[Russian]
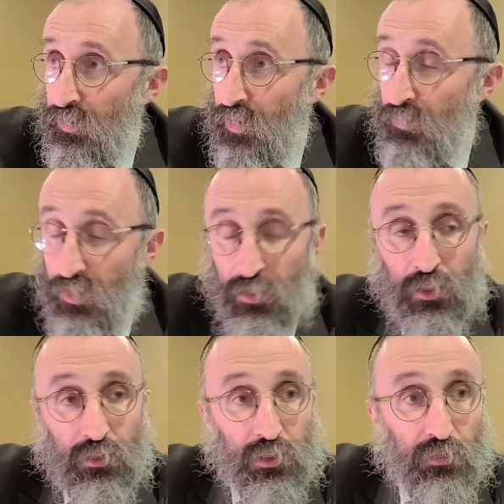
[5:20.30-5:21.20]

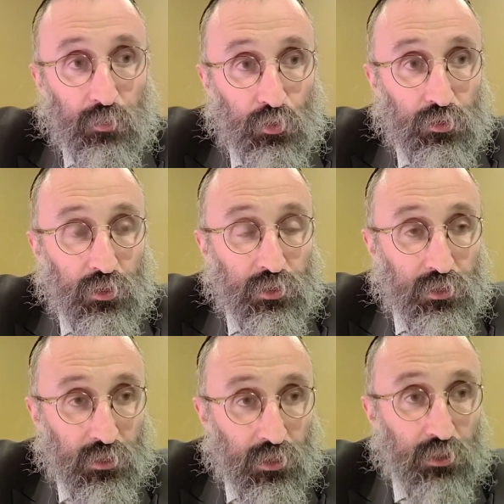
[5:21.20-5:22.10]
Америка – это свободная
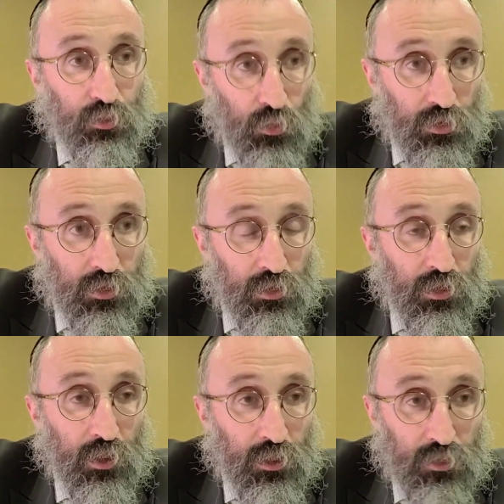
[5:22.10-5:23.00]
страна
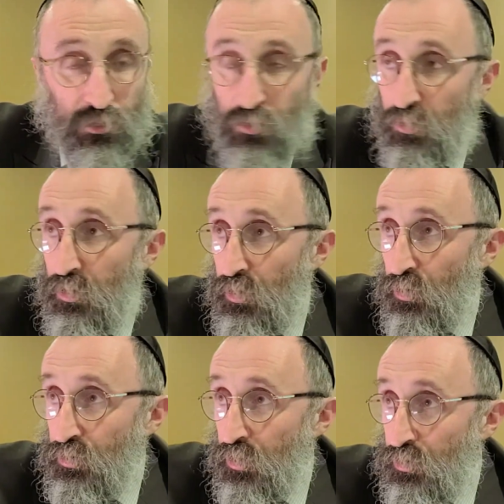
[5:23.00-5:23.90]
только из-за ее
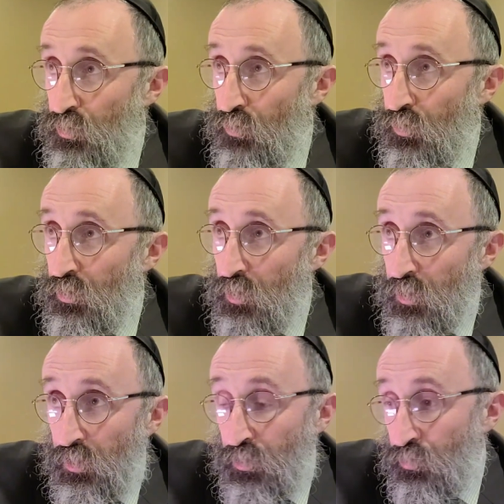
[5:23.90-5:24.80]
религиозной основы,
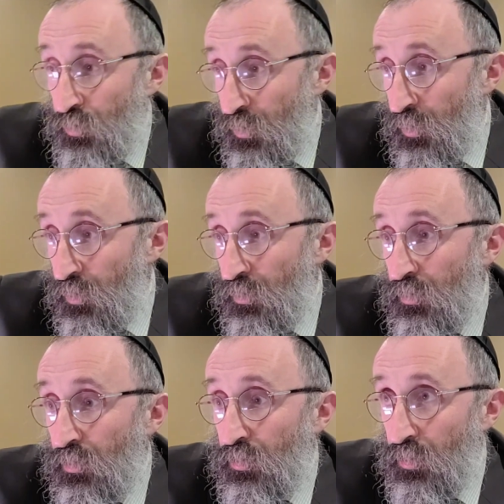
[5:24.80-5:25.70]
и
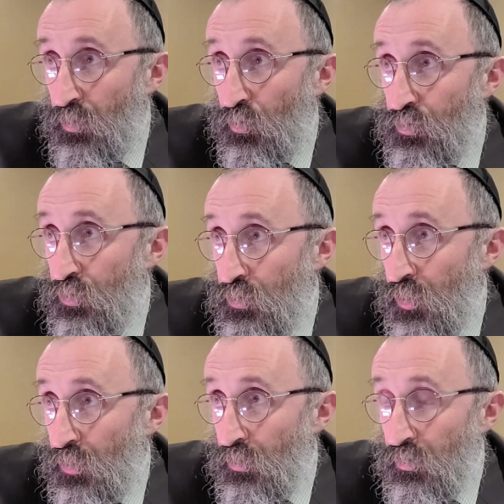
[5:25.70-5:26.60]
другие религиозные
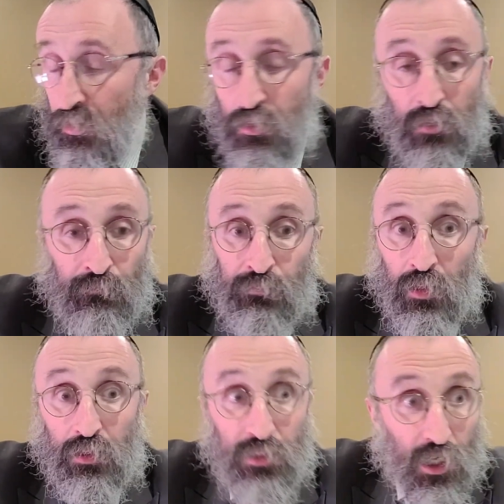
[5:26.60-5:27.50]
страны.
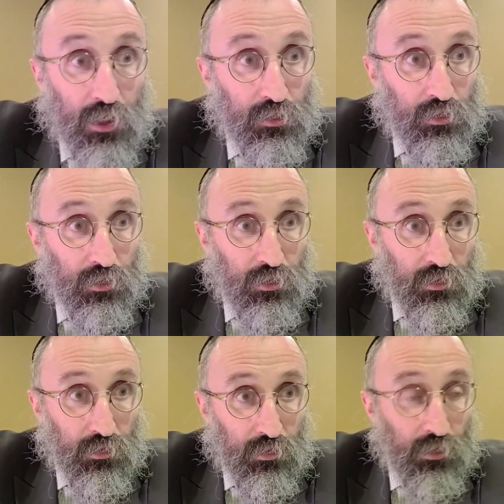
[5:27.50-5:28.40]

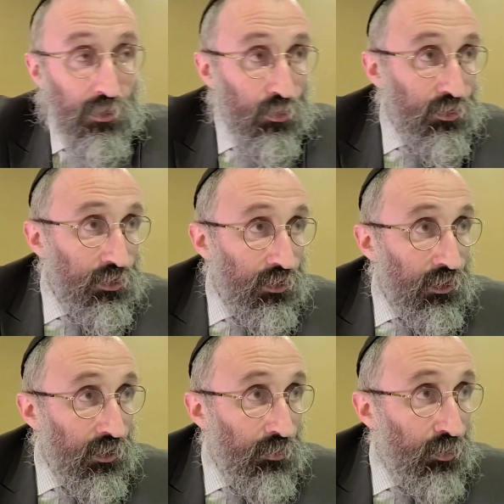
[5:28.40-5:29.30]
Некоторые религиозные
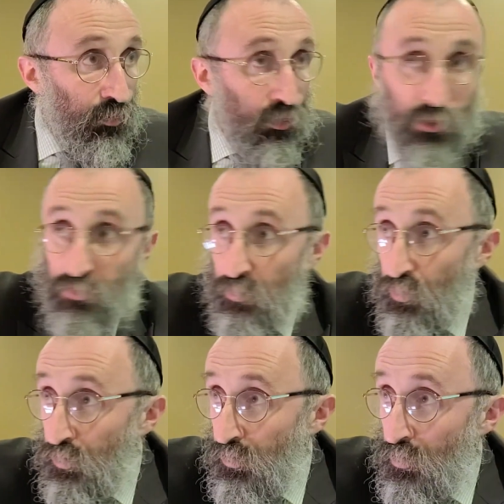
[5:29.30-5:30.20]
страны имеют много
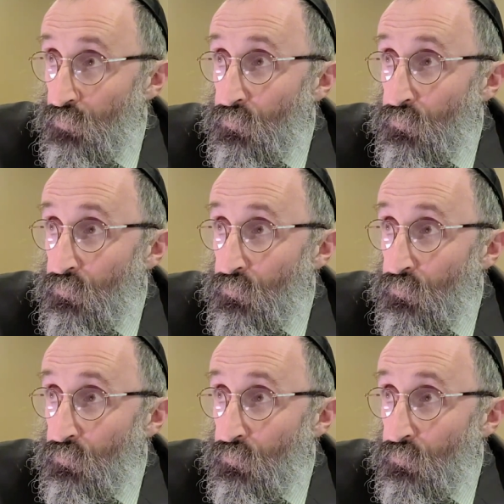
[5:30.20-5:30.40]
свобод,